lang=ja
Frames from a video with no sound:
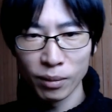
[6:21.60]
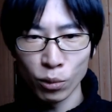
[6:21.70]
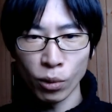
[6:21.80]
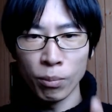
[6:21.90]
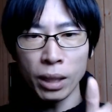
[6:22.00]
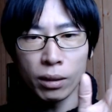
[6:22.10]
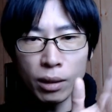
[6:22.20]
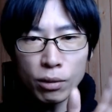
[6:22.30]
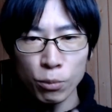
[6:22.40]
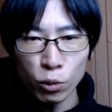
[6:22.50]
だから
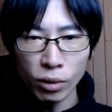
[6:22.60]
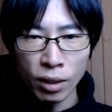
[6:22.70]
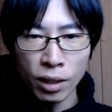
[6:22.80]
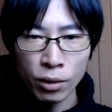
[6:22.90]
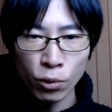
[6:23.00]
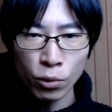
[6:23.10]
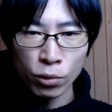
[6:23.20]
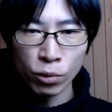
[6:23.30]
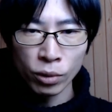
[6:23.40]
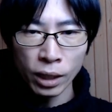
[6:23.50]
全くもって影響
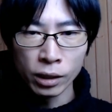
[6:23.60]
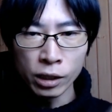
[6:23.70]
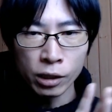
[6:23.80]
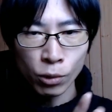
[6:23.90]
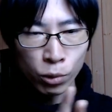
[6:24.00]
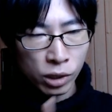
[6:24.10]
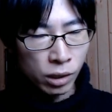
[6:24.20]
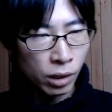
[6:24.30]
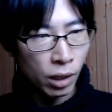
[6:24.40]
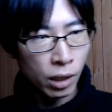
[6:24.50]
力のない一個
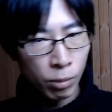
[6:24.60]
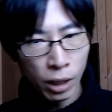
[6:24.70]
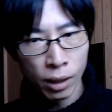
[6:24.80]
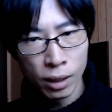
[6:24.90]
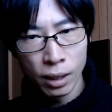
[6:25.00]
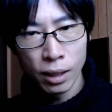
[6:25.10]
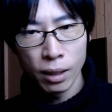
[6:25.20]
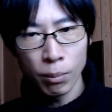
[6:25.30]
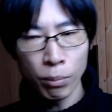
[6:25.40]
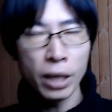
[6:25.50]
人であれば、
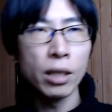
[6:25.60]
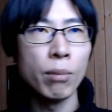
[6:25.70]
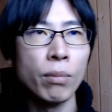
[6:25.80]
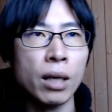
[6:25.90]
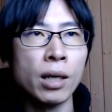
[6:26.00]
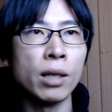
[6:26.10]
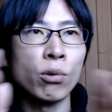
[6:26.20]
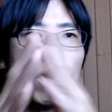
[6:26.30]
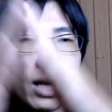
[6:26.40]
マイナンバーカードが